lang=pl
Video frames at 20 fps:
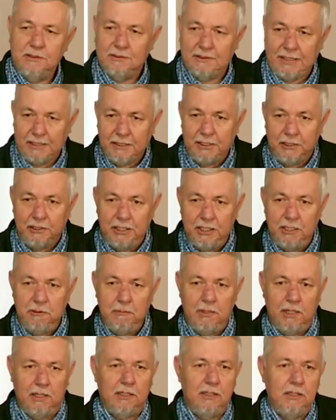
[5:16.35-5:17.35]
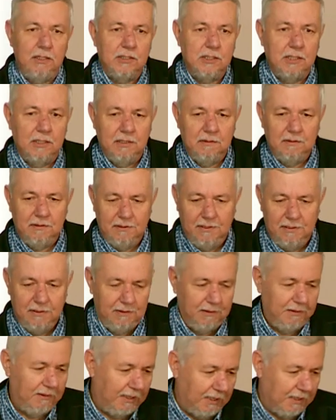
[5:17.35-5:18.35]
Taki kij mierniczy
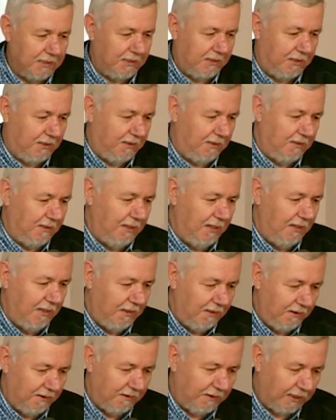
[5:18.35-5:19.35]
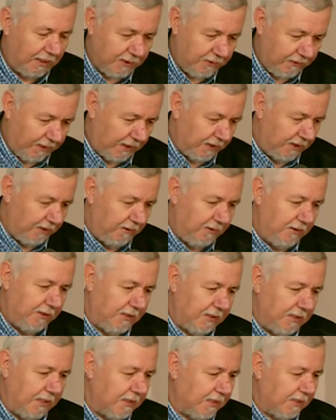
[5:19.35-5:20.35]
jest nazwany
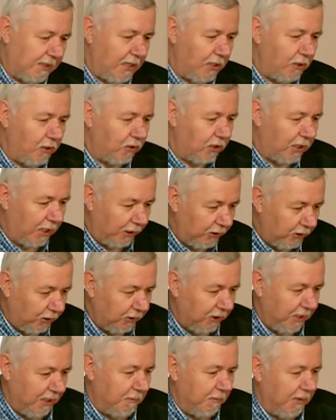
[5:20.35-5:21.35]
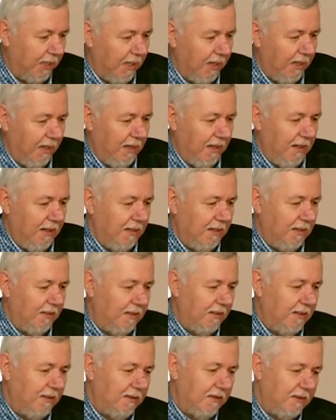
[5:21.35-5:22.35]
z greckiego kanonem.
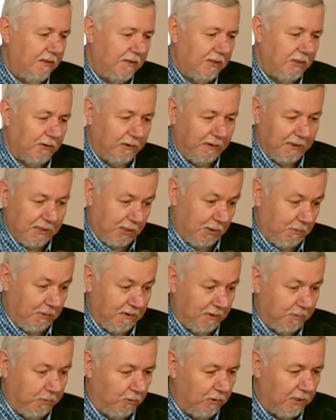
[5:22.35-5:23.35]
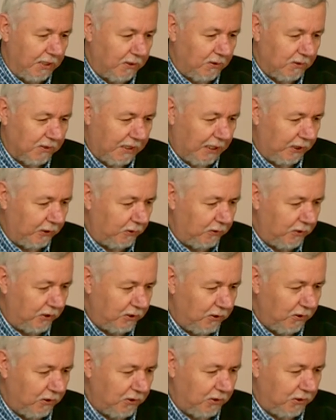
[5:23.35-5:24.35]
E, co więc to ma wspólnego z
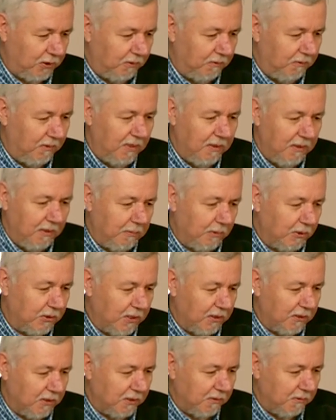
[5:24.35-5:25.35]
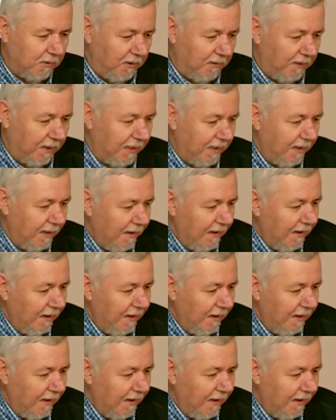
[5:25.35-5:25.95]
kanonicznością e, Bożego Słowa?